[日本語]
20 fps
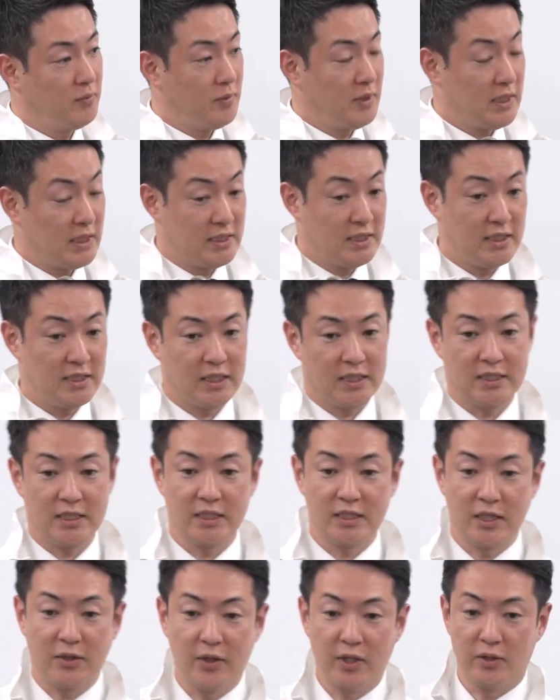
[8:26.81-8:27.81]
見出しで出し
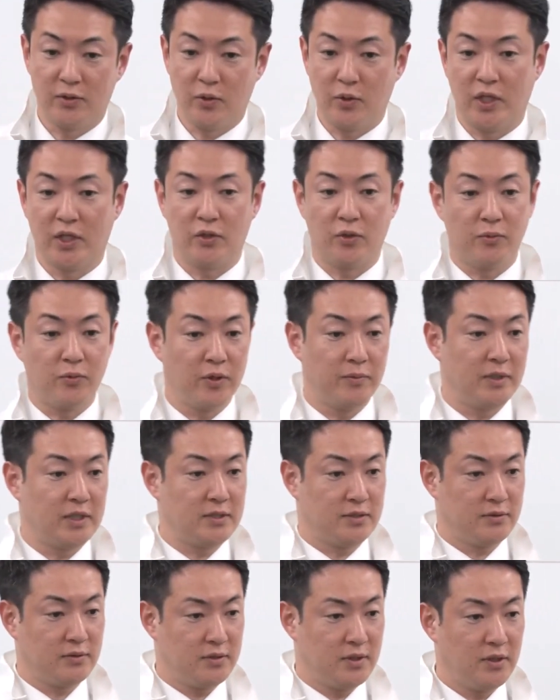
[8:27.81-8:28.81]
た社はどうかと思いま
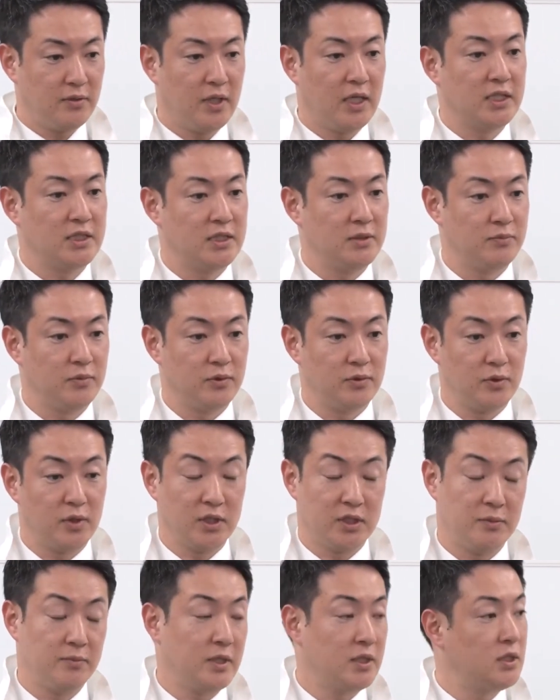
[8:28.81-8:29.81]
すっていう発信もそれ
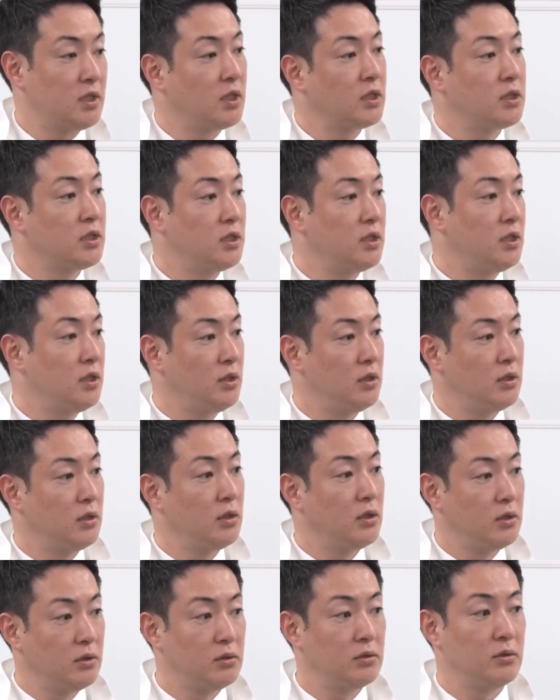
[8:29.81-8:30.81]
はしましたし。
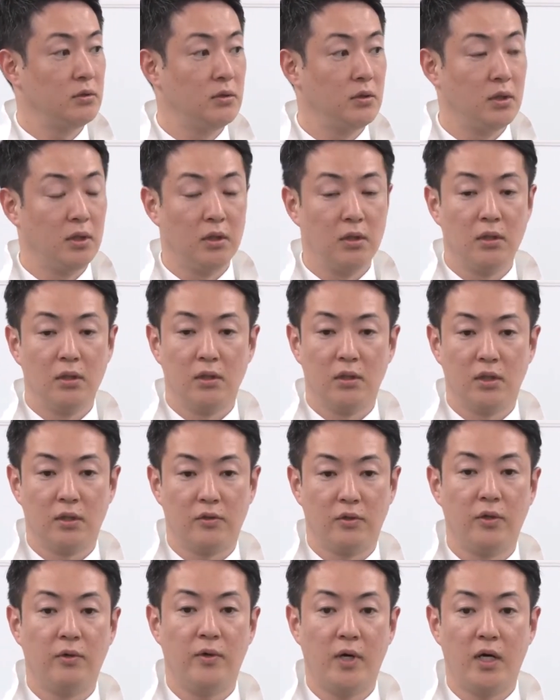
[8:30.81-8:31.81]

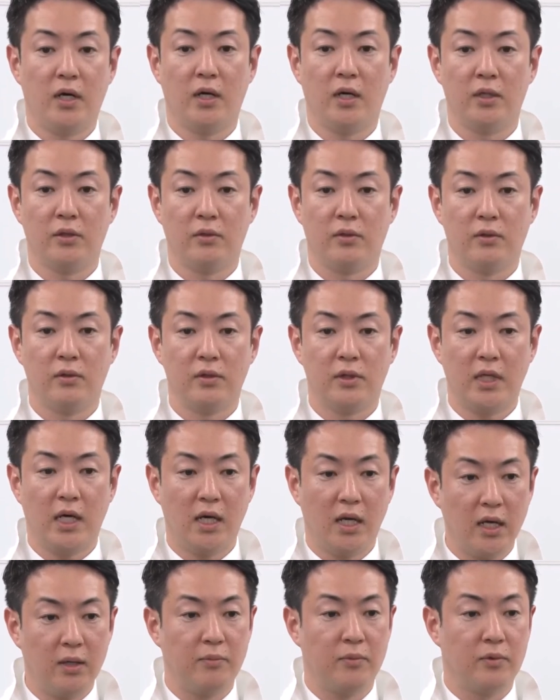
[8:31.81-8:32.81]
それはあのだ
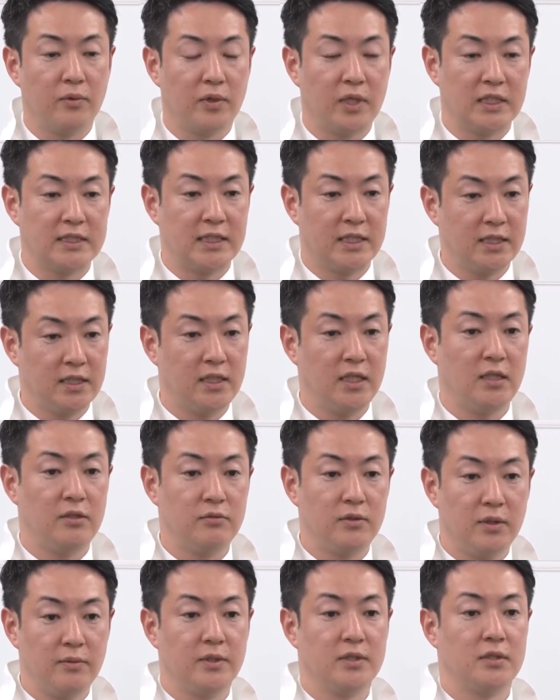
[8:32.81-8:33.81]
からもう重ねて
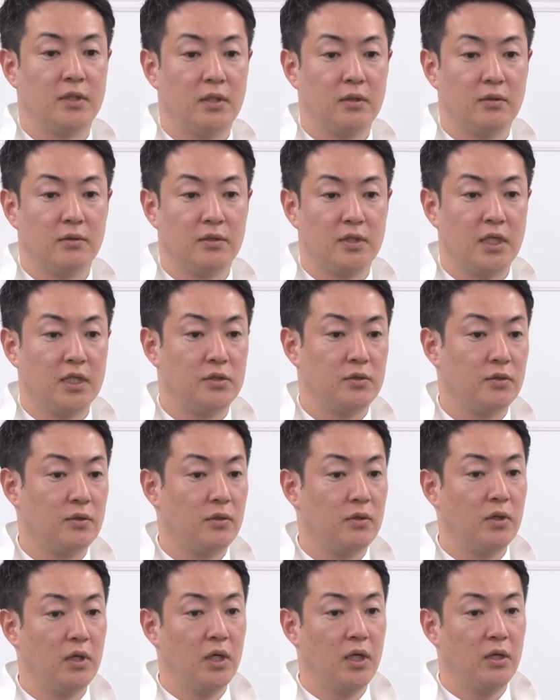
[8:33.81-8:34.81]
言ってますけど最初
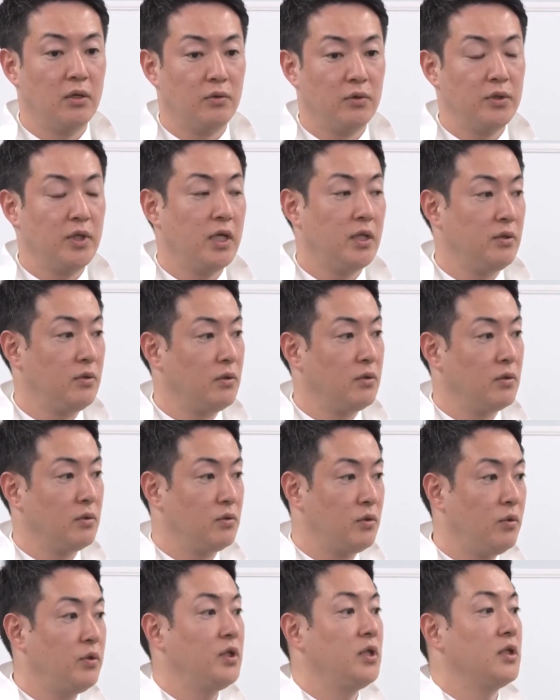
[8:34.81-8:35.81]
の答えの
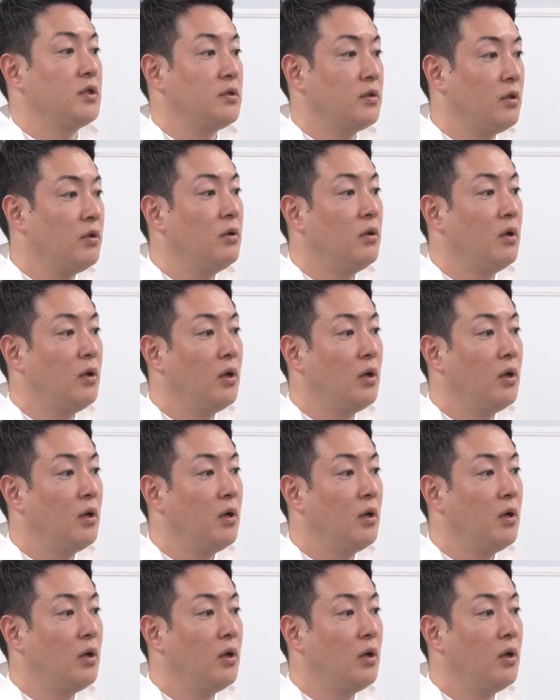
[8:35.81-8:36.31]
通りですよ。